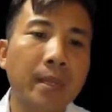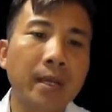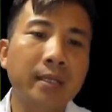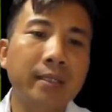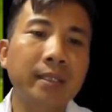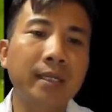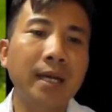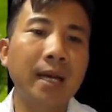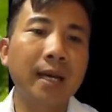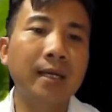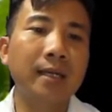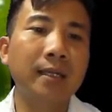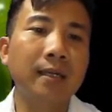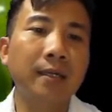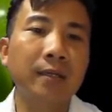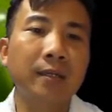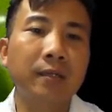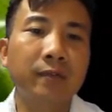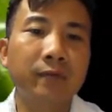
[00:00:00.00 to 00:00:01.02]
Cái thứ hai
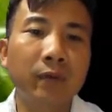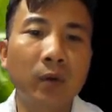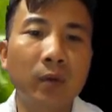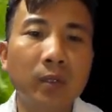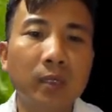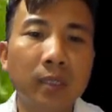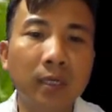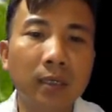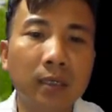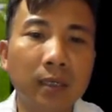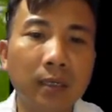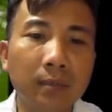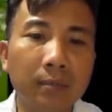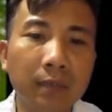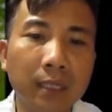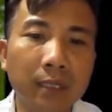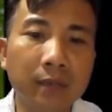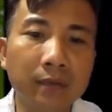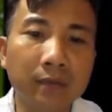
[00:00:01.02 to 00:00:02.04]
là phòng ngừa
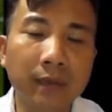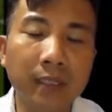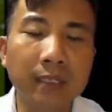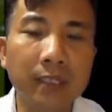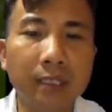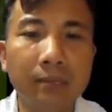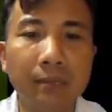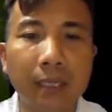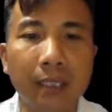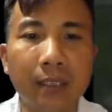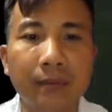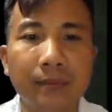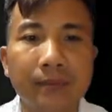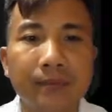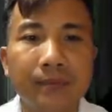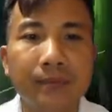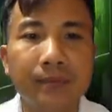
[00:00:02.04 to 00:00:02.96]
được bệnh về tim mạch.